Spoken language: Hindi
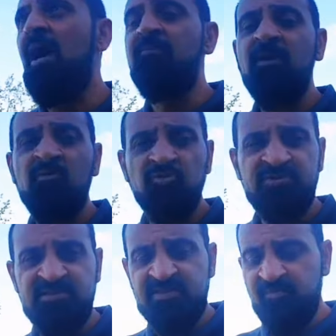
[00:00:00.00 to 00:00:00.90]
आपका कोई
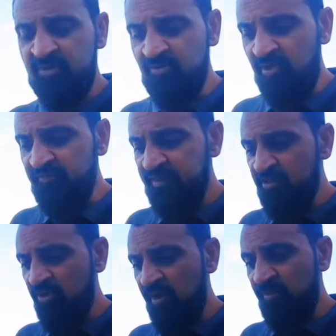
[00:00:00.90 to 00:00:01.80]
सिस्टम रिजॉल्व ही
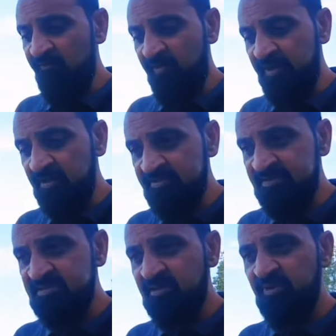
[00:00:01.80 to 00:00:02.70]
नहीं हो और आपका फाइल का
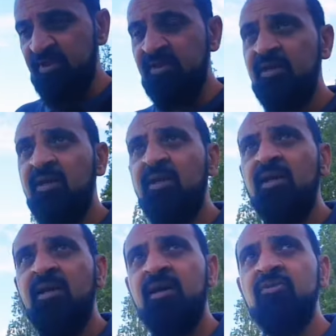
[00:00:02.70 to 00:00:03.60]
सिस्टम ही
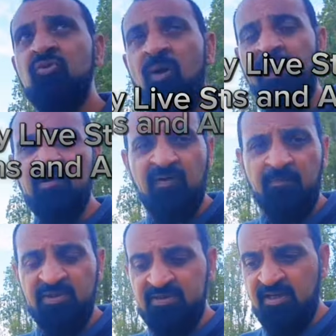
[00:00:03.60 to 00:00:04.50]
दोबारा
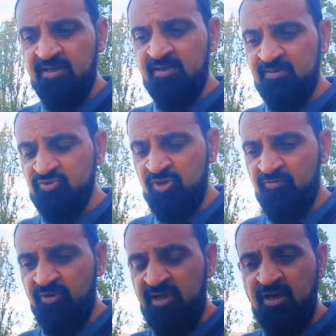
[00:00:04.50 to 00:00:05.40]
वापस ना जो है
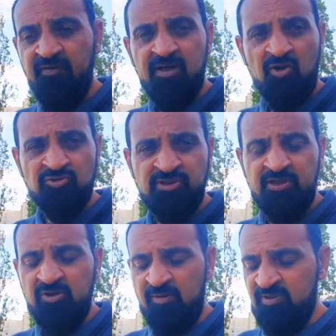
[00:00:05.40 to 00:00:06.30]
वो रिकवर ना हो
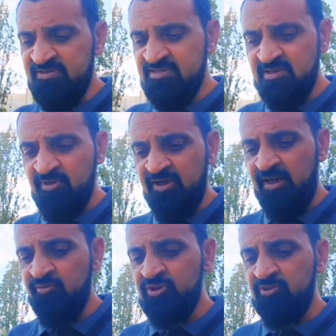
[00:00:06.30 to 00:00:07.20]
सके और आपका सिस्टम ही
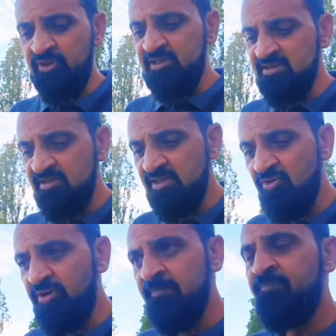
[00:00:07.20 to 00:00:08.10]
ख़राब हो जाए तो एक चीज़ ये
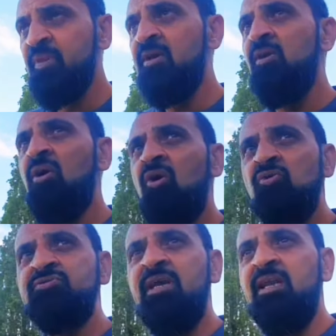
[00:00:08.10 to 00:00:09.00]
हो गई
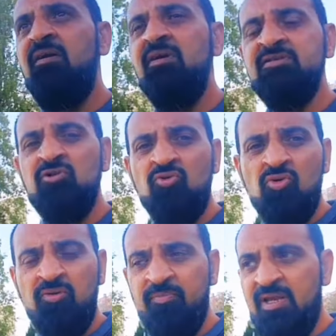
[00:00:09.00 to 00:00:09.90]
उसके अलावा जिन लोगों
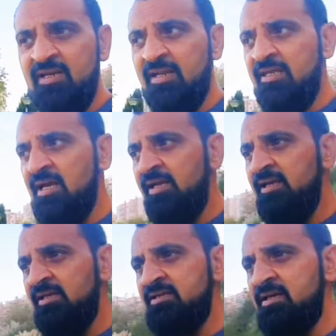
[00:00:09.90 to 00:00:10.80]
को मेल नहीं आई
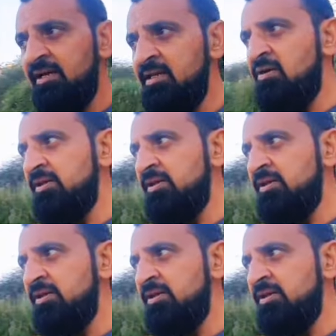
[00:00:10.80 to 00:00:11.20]
है जिनका नहीं